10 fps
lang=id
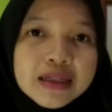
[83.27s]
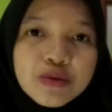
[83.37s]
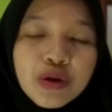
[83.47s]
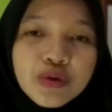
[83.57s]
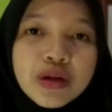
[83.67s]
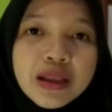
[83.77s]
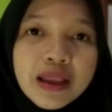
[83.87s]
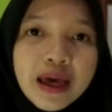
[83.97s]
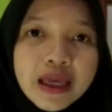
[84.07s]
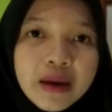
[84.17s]
suatu
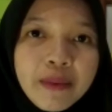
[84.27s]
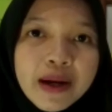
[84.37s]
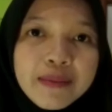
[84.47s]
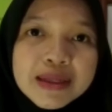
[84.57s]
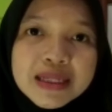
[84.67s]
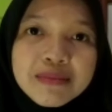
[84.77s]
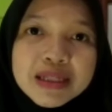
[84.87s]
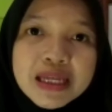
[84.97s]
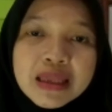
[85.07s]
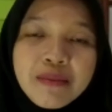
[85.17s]
nilai kepada
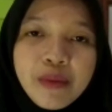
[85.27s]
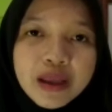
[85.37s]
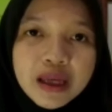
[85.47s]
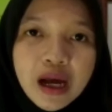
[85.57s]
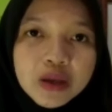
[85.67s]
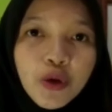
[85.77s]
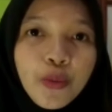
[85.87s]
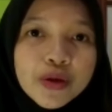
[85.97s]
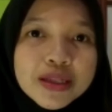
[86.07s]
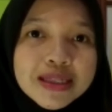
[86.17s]
masing-masing tempat atau
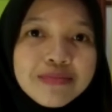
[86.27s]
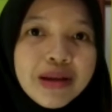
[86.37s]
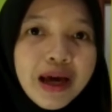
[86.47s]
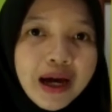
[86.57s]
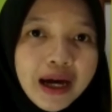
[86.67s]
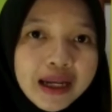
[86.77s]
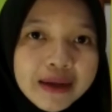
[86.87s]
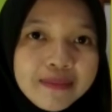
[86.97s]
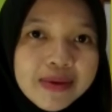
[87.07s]
posisi bilangan